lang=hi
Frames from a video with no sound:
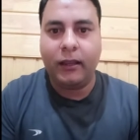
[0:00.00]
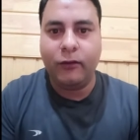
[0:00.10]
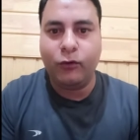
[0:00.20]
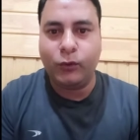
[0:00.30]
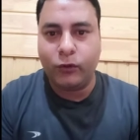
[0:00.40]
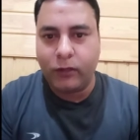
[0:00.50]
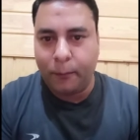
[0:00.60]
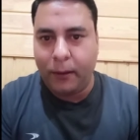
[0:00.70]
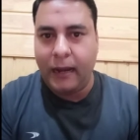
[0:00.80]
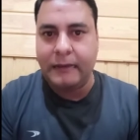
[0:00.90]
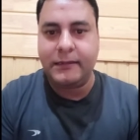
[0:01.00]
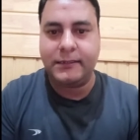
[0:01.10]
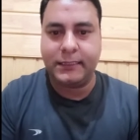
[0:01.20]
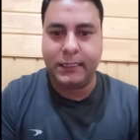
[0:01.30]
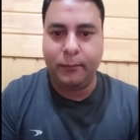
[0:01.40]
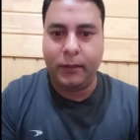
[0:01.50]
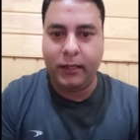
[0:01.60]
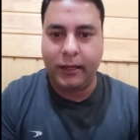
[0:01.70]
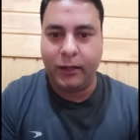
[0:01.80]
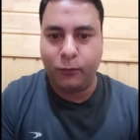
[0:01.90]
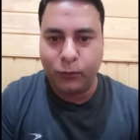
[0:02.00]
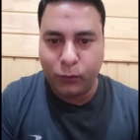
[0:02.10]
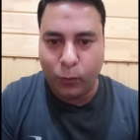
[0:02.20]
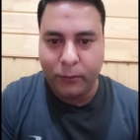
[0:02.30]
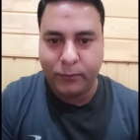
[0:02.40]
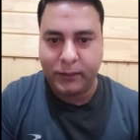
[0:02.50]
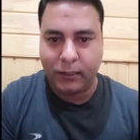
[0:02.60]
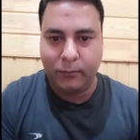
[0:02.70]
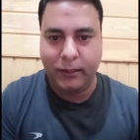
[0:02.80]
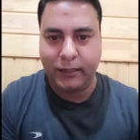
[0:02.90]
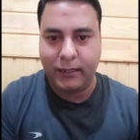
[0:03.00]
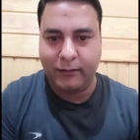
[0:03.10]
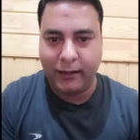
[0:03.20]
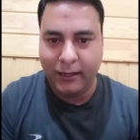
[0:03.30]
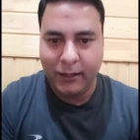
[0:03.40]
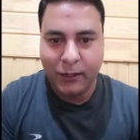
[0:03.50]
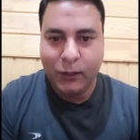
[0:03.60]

कि जो 2005 से स्कीम में लगे उनको भी फिर टर्मिनेट किया जाए